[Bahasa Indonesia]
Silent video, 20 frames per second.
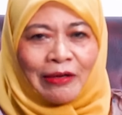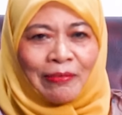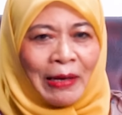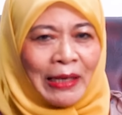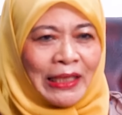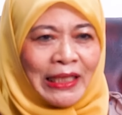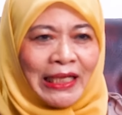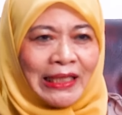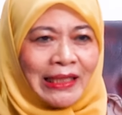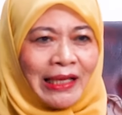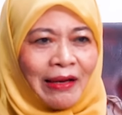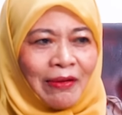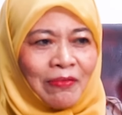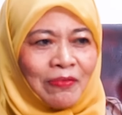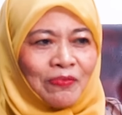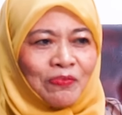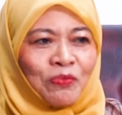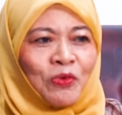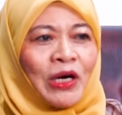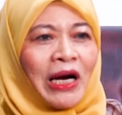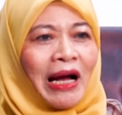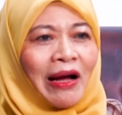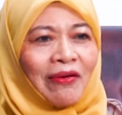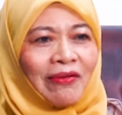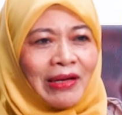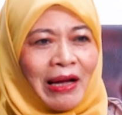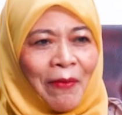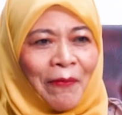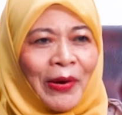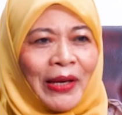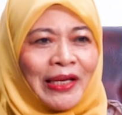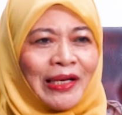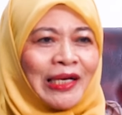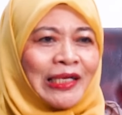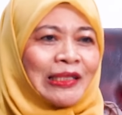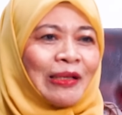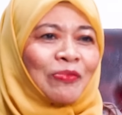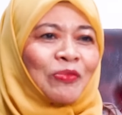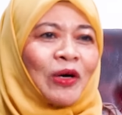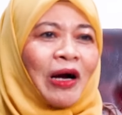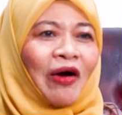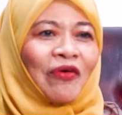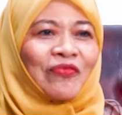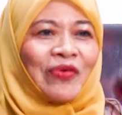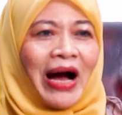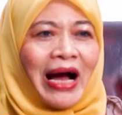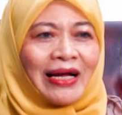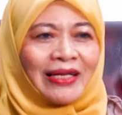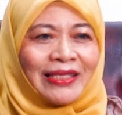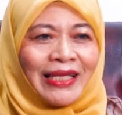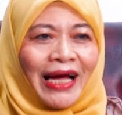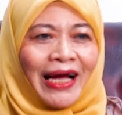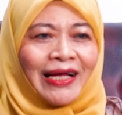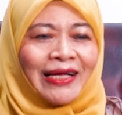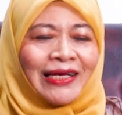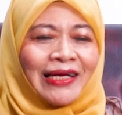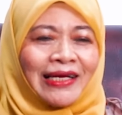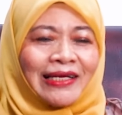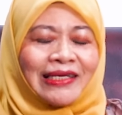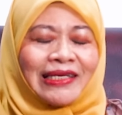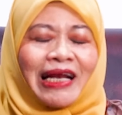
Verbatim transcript: Mari kita buka apa ya kita buka fakta hmm.